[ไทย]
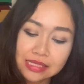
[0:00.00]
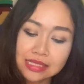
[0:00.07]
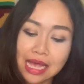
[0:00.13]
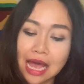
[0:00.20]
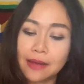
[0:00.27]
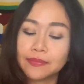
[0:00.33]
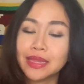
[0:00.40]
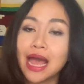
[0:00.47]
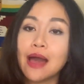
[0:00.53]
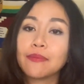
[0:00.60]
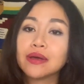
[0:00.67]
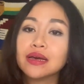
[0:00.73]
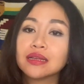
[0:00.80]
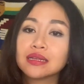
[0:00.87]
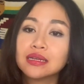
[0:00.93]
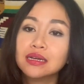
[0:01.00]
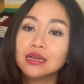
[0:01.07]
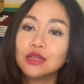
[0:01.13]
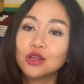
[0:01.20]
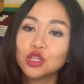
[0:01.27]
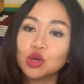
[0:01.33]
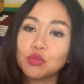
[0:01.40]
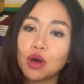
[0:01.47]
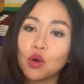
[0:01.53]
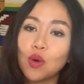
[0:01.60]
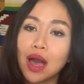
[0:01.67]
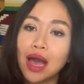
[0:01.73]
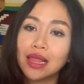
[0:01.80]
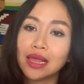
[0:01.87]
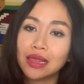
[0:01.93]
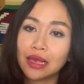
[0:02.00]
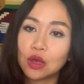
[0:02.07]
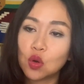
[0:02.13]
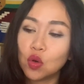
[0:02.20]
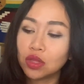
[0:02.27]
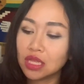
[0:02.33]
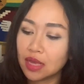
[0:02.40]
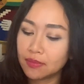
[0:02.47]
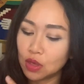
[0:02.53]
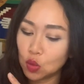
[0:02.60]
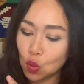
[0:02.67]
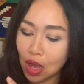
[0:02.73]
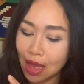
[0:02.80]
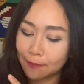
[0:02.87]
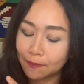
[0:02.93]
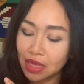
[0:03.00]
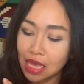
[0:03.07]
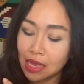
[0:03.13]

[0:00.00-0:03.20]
3ดาบเกิดขึ้นก็ต้องบอกว่าหลายๆคนเนี่ยมีความ